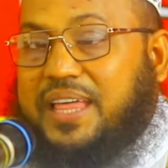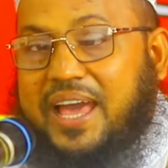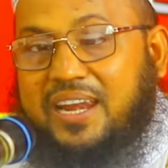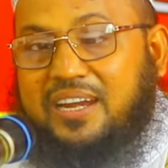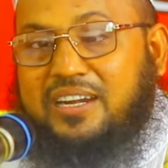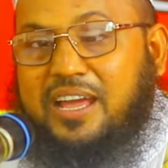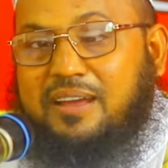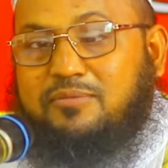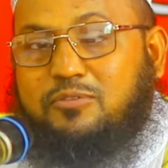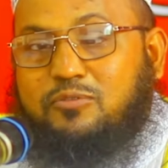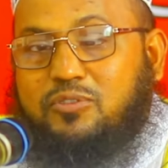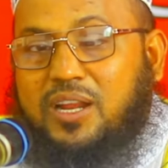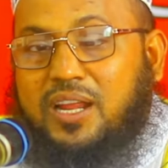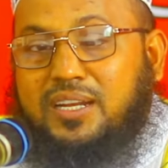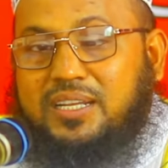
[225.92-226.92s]
তার নাম
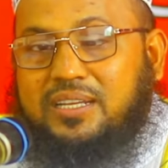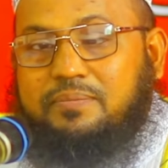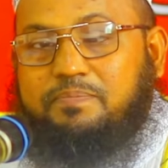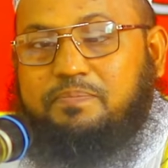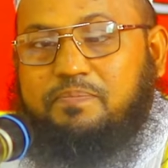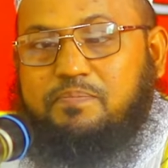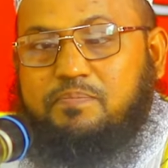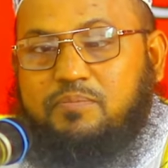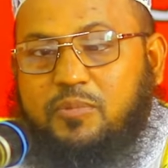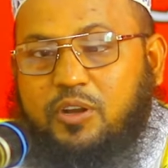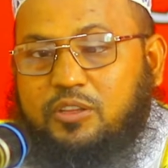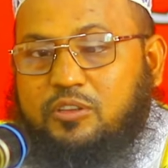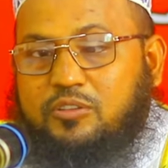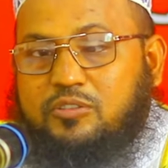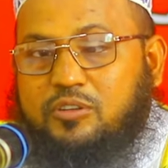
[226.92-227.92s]
কোরআনে
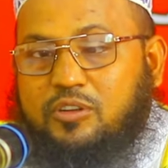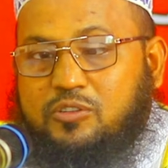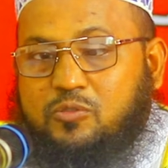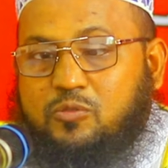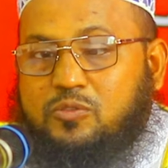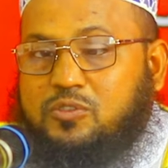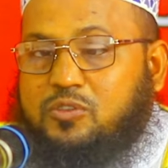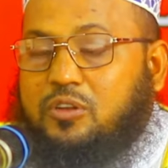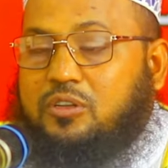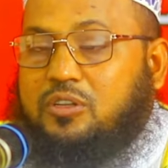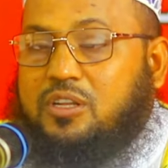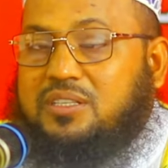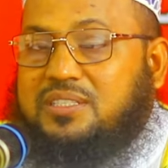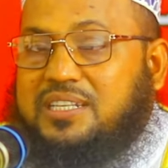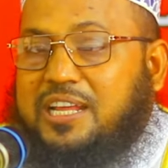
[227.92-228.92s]
অথচ রসুল
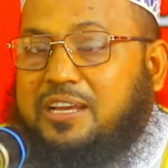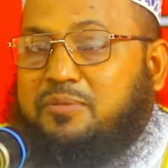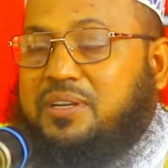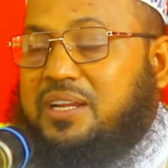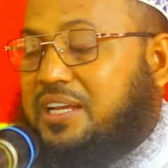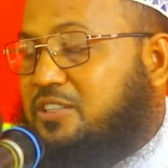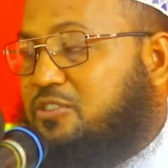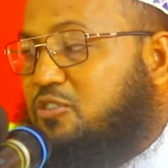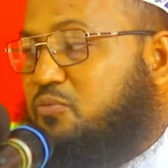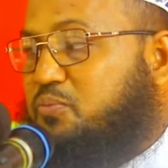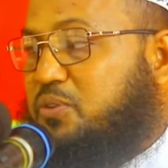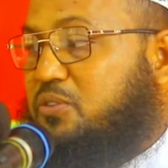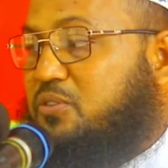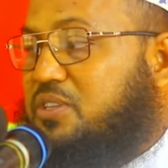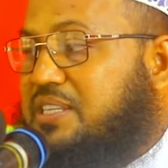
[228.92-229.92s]
সাল্লাহামের একজন
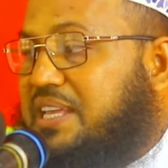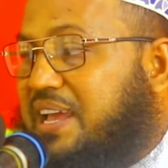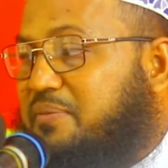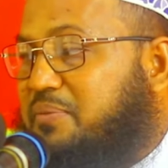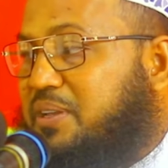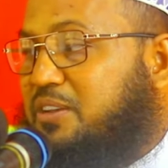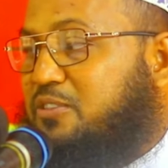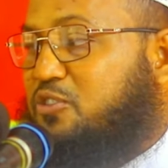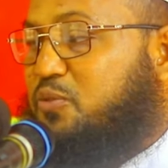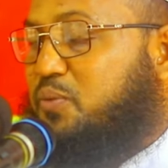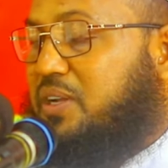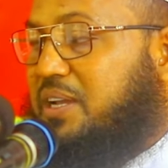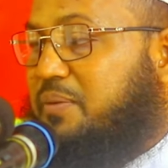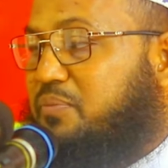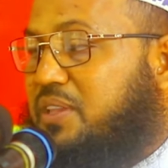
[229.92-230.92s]
প্রিয় সাহাবি
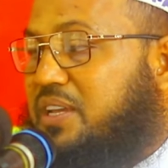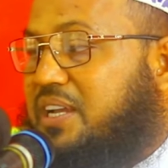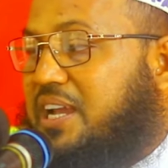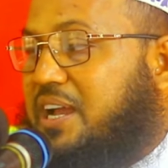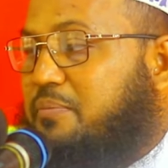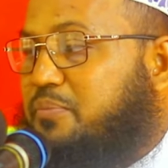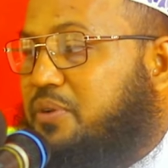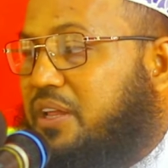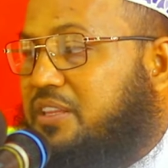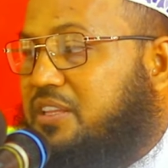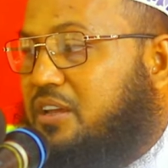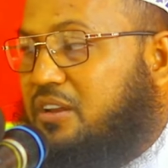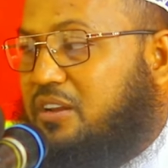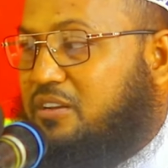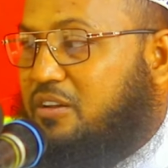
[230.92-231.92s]
ওবাই এবদে
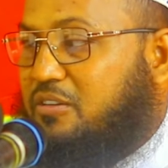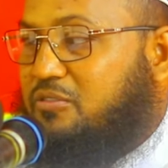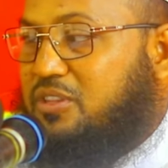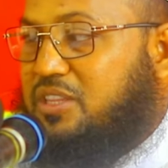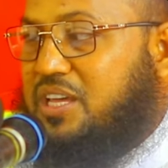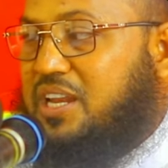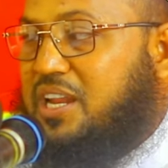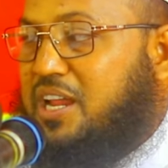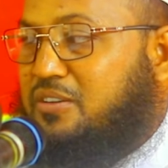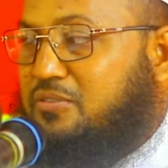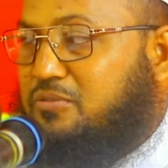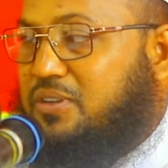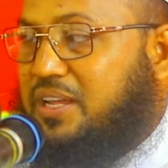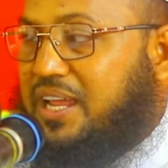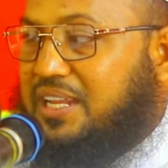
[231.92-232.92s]
দিয়ে আল্লাহ
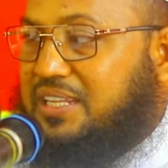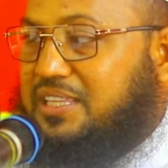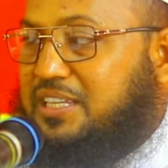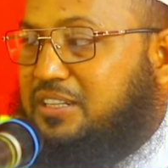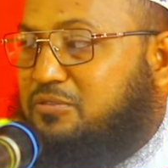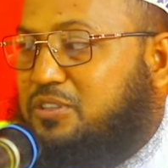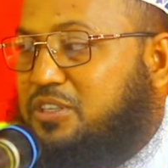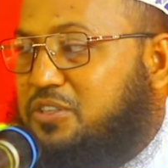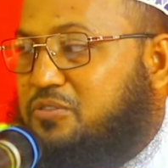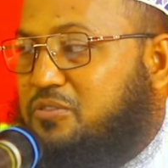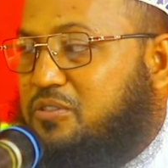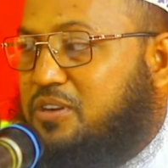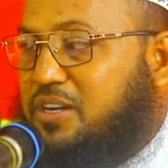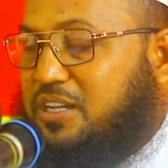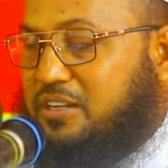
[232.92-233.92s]
তালানহু একদিন উনি
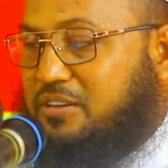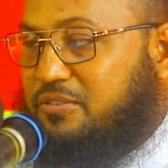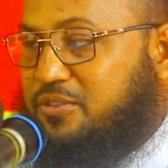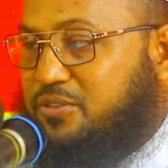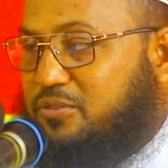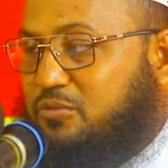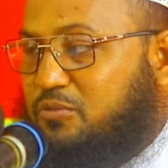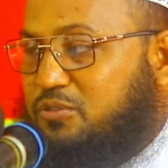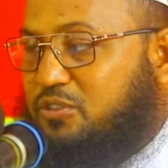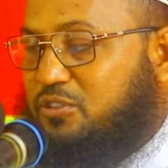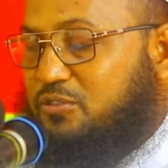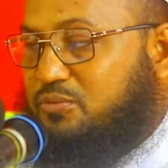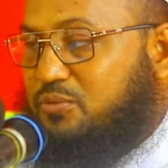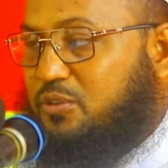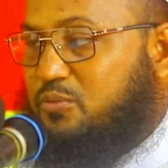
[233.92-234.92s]
সহকারে রসুল
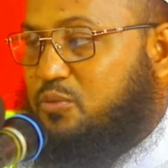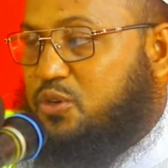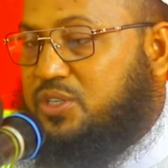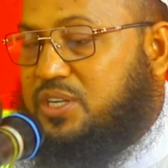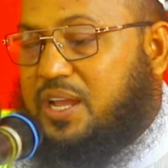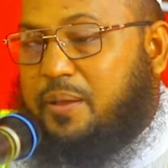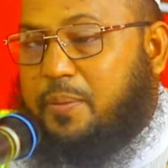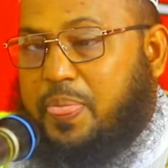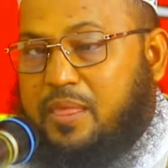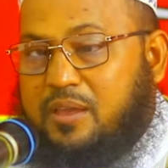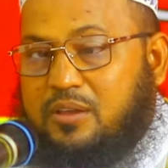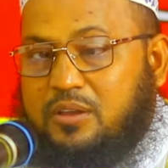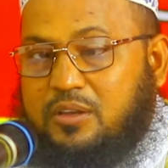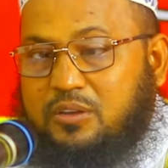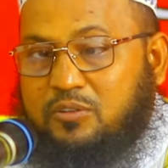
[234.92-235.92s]
উটের উপর বসা
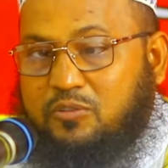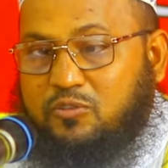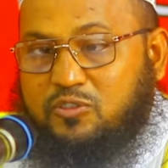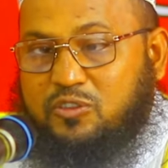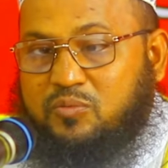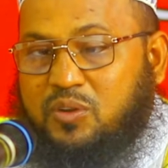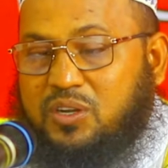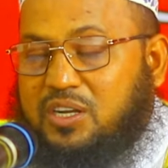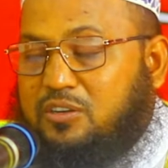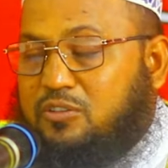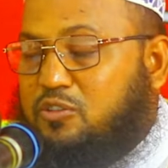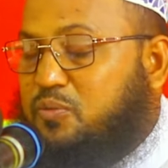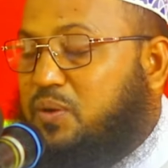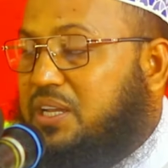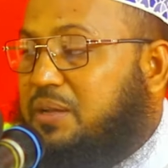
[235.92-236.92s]
হুজুর বললেন
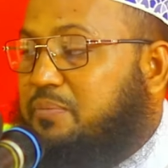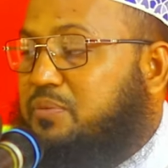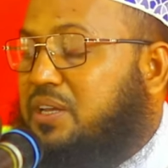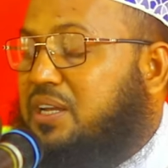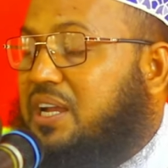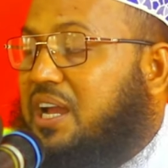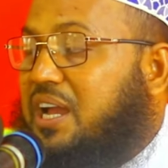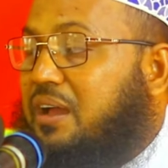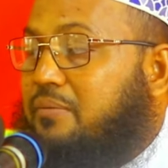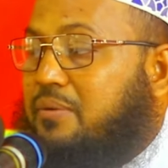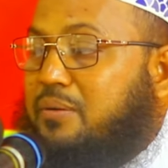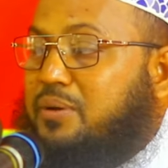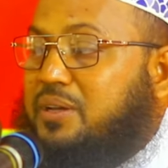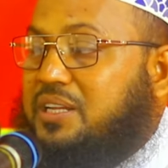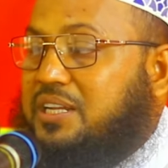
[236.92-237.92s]
ওবাই এবদে কাব
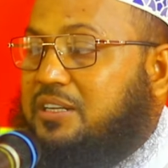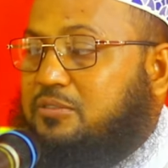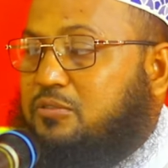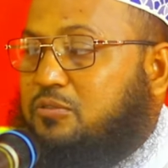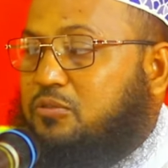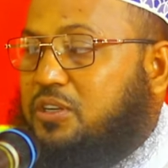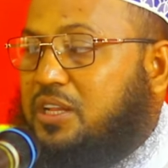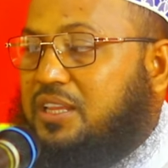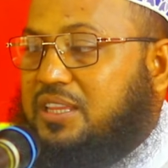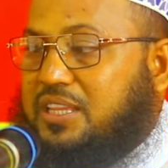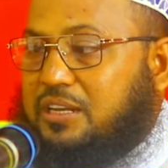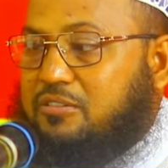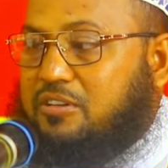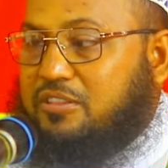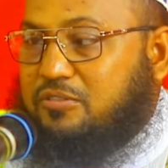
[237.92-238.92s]
আমার একটু কোরআন
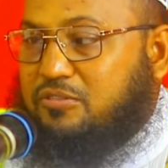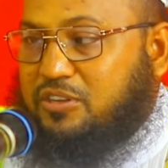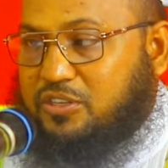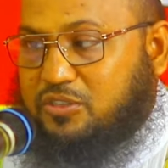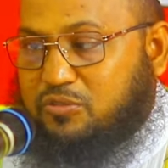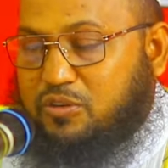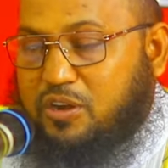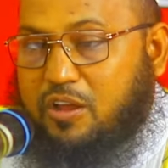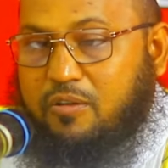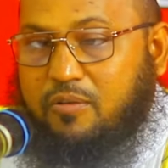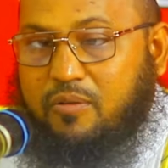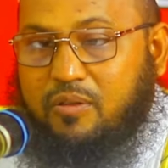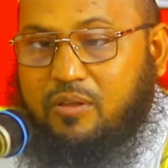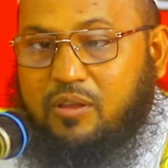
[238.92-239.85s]
তালাত করে শোনাও